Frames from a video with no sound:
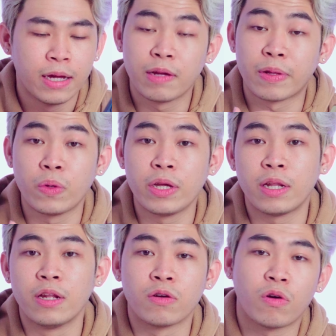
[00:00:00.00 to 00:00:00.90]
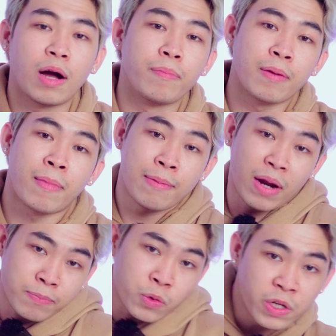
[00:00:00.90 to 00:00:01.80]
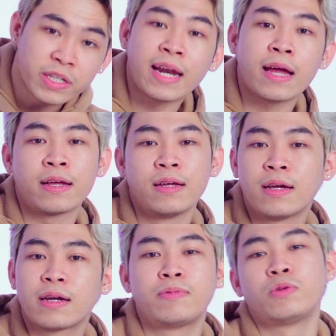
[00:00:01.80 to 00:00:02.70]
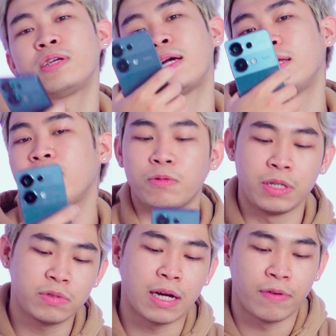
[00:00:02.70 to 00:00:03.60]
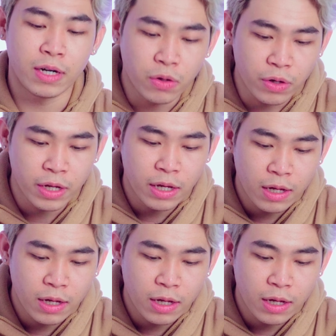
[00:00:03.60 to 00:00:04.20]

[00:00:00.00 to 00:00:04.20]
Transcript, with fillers: Nhưng mà tuy nhiên thì đừng có cầm cái máy mà đập xuống như thế này. Đập xuống như này thì kiểu gì cũng chả vỡ thôi.